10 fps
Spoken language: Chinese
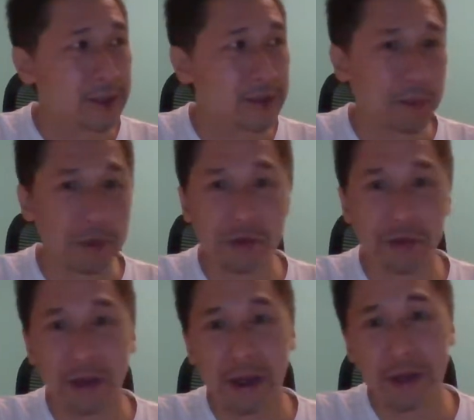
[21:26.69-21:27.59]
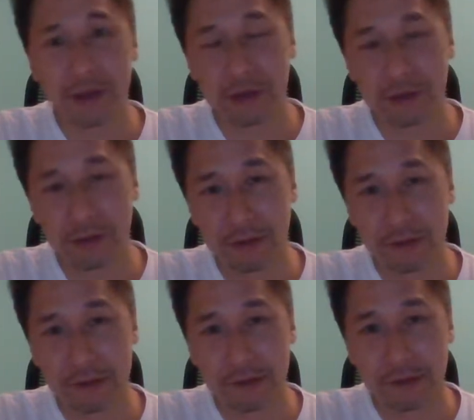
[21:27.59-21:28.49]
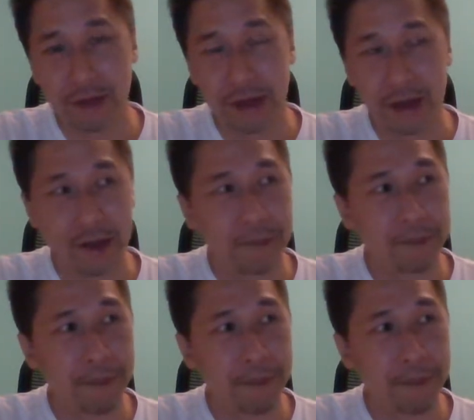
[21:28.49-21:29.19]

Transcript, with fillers: 怎么说呢，就呃